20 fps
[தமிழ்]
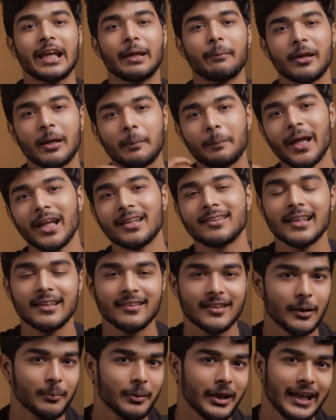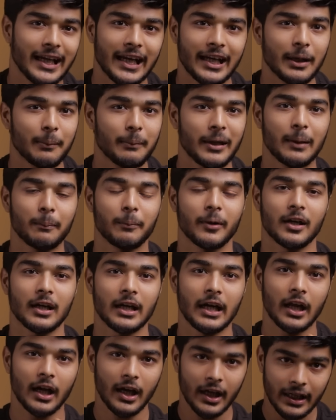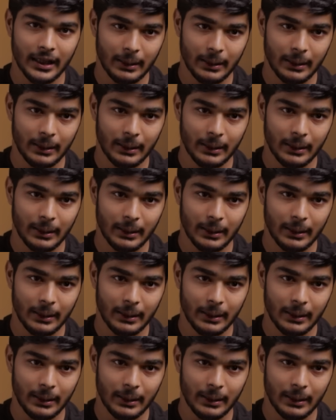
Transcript: இப்போ நான் பேசிக்ஸ் அப்படின்னு என்ன மீன் பண்ணுறேன்னா